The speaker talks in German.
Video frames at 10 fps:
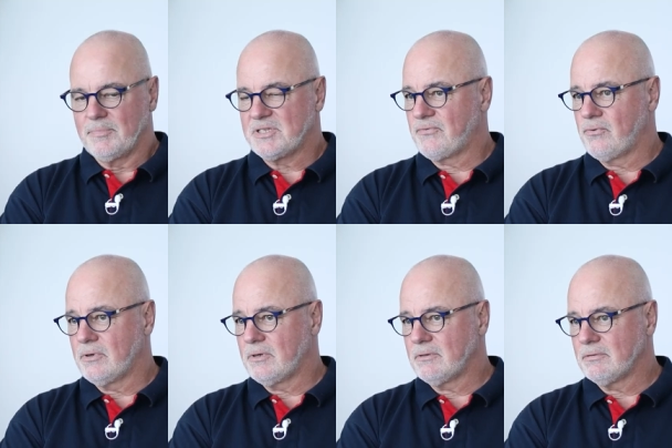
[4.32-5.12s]
Bis
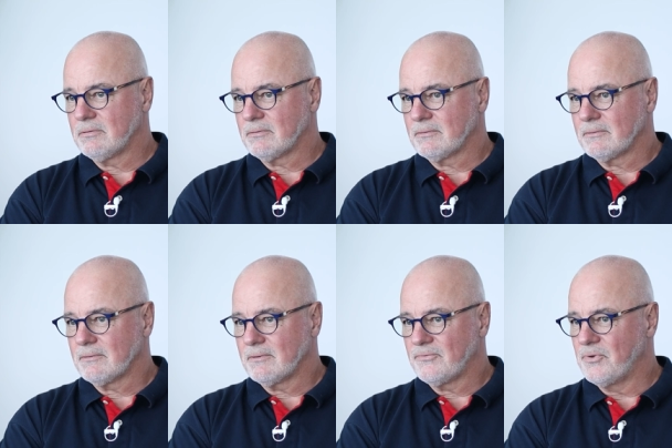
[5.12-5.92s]
vor
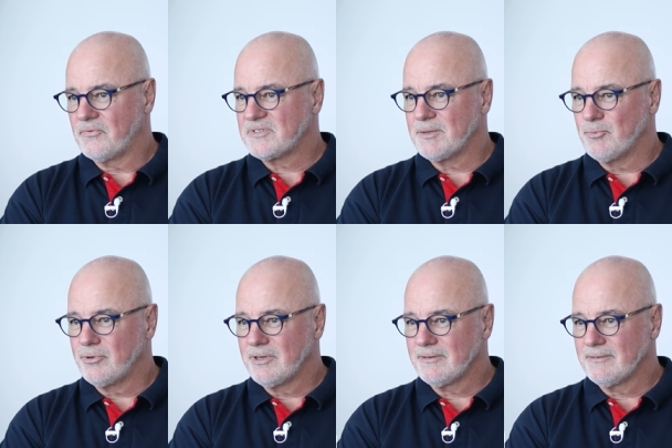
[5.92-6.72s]
15
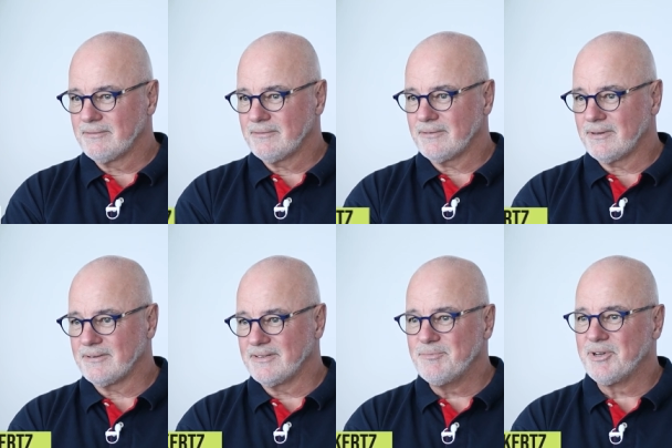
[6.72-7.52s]
Monaten
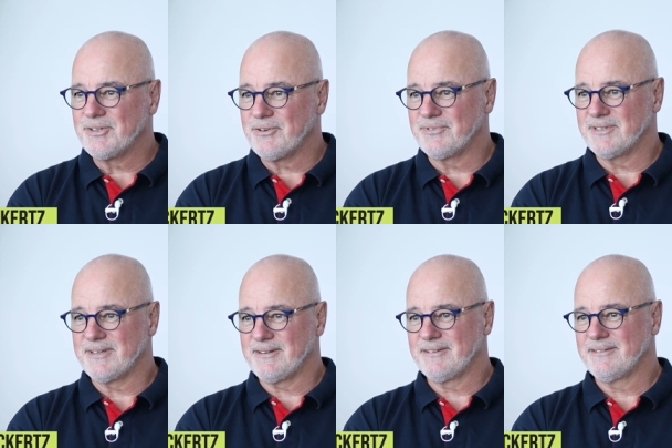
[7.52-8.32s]
hat niemand auf
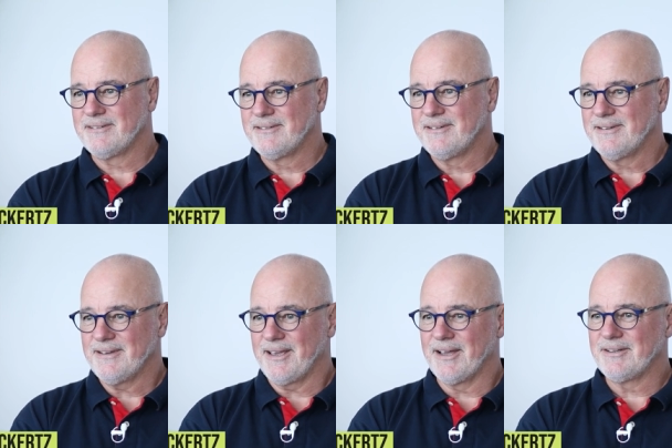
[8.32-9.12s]
dieser
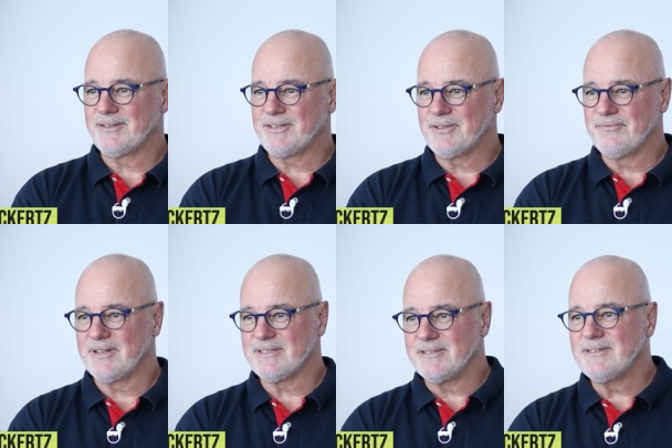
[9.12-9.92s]
Erde,
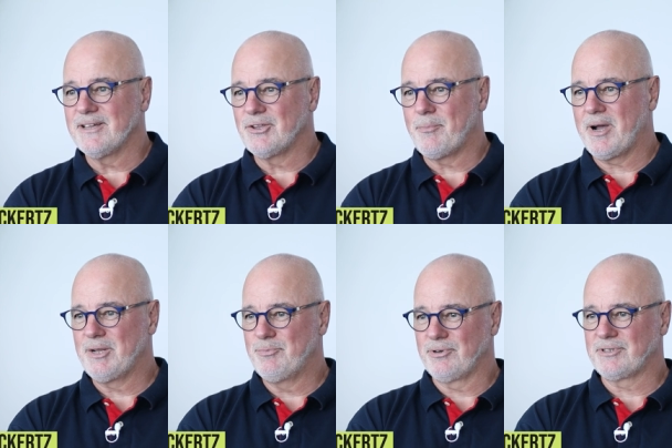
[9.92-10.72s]
jedenfalls nicht der
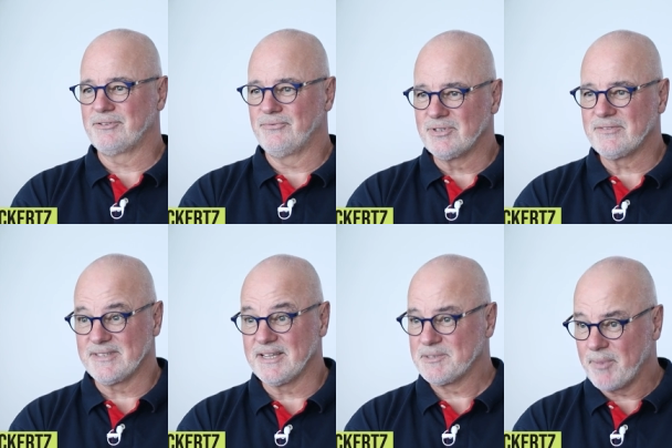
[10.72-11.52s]
normale Bürger, gewusst,
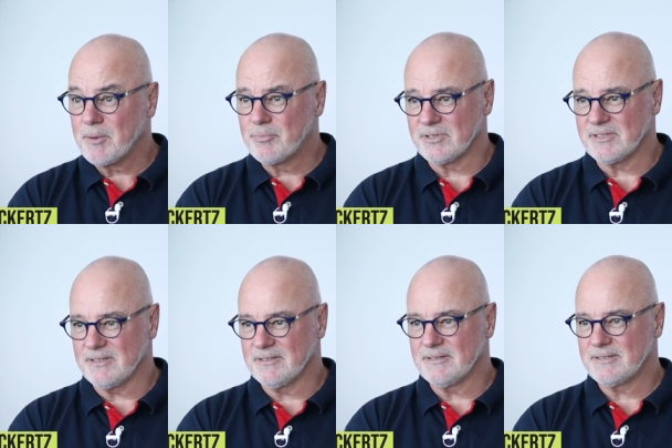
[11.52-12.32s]
was ein
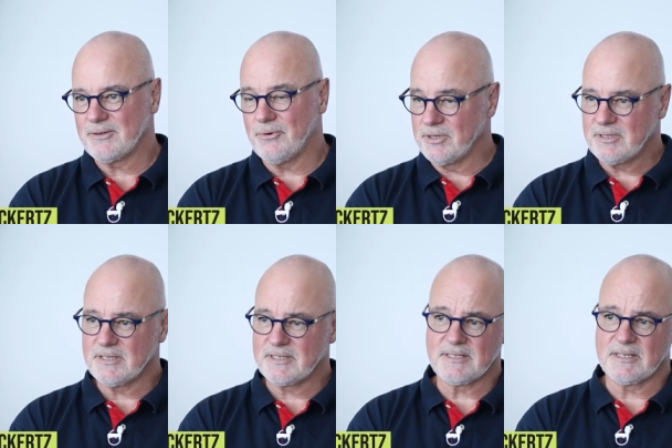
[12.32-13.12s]
Spike-Protein ist. Heute
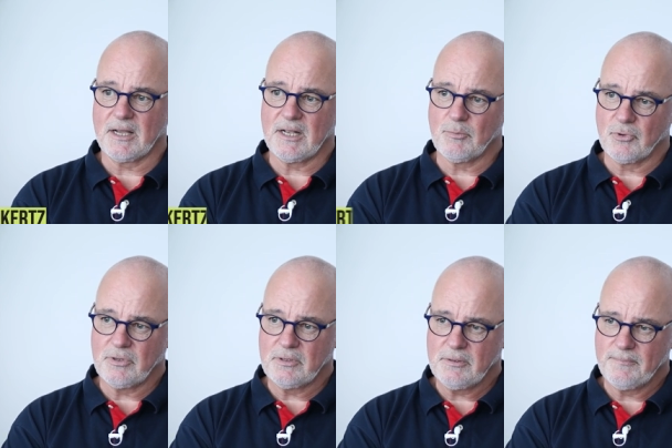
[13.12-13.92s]
ist es in aller
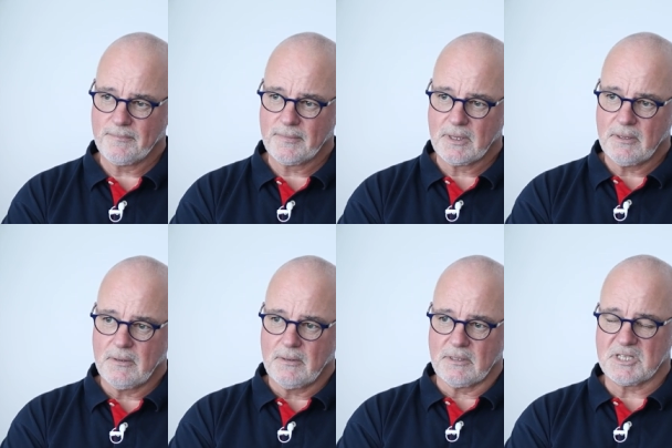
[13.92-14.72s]
Munde.
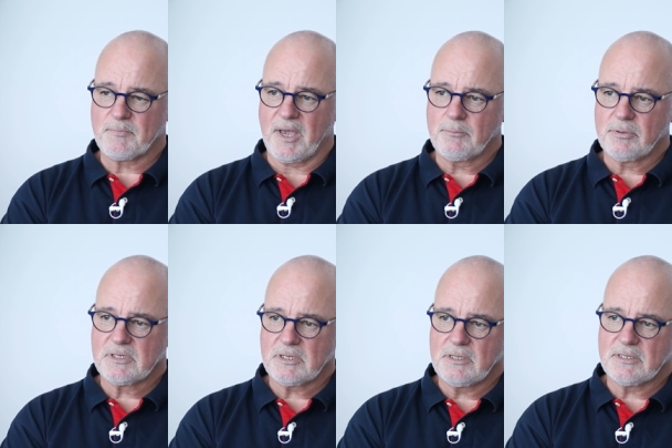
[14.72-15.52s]
Das
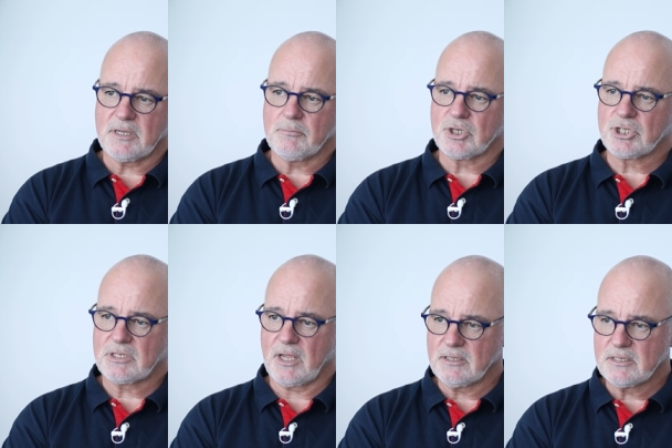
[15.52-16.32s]
Spike-Protein ist ein
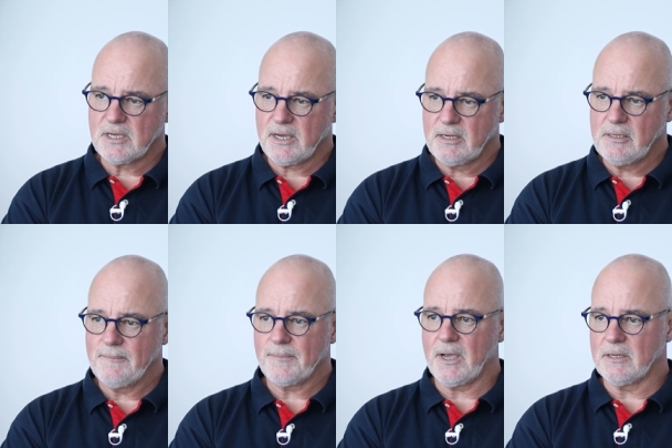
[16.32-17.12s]

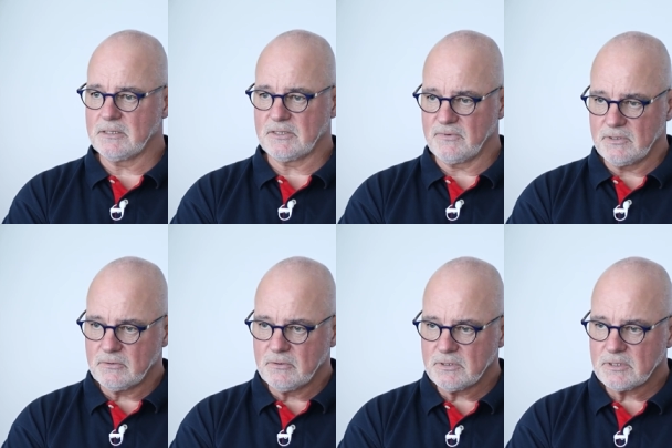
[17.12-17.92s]
Bestandteil eines
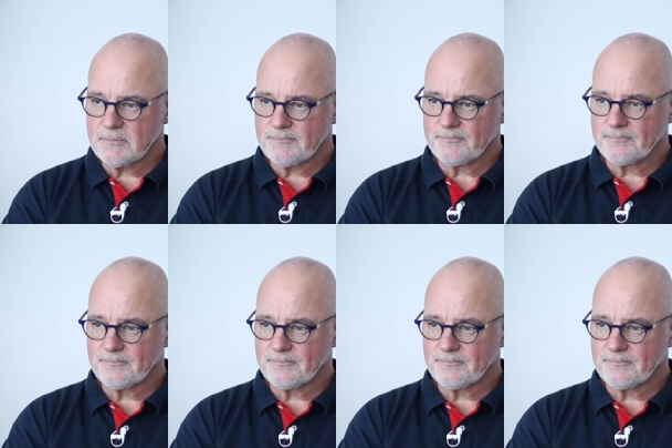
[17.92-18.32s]
Virus,